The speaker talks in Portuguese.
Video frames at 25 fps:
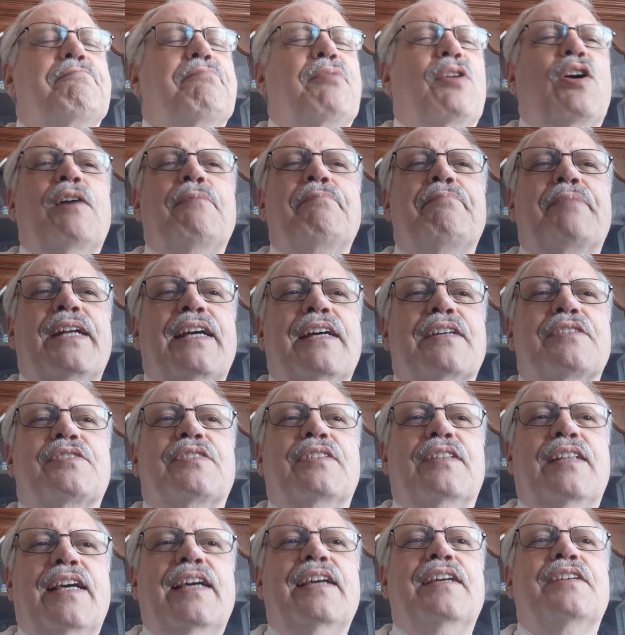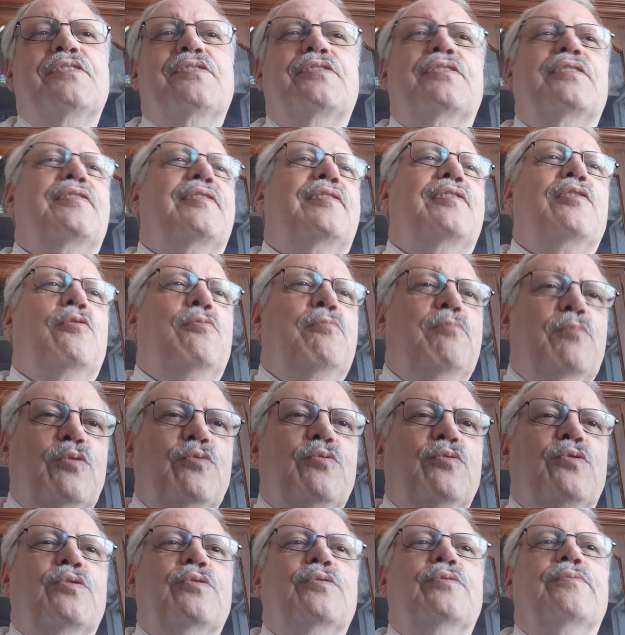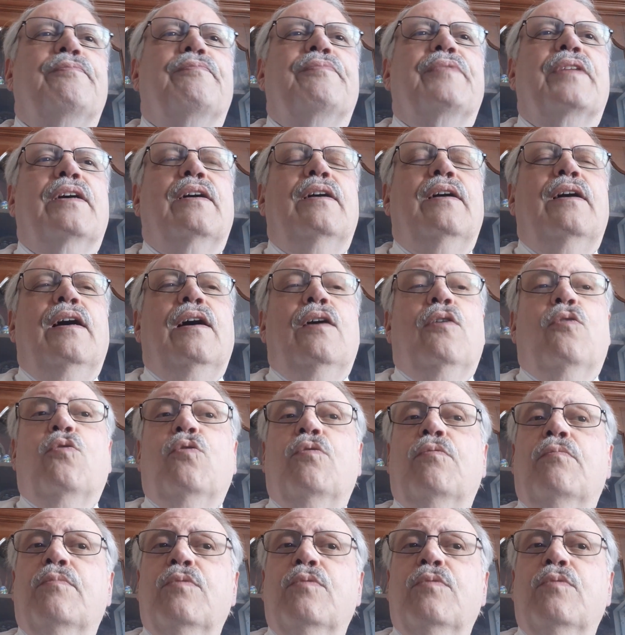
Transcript: próprias leis de seu mundo. Um